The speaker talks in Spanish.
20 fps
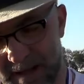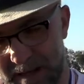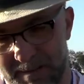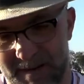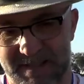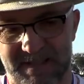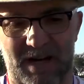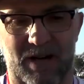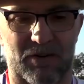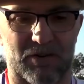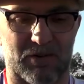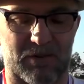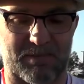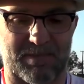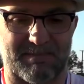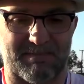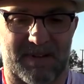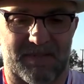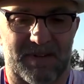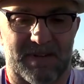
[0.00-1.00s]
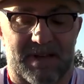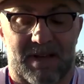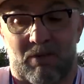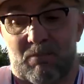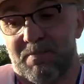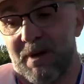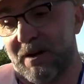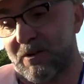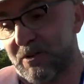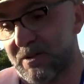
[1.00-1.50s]
que pasaron, yo prefería dar
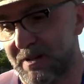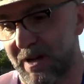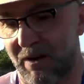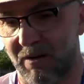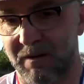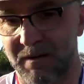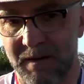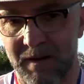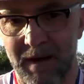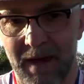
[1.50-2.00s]
un pie acostado.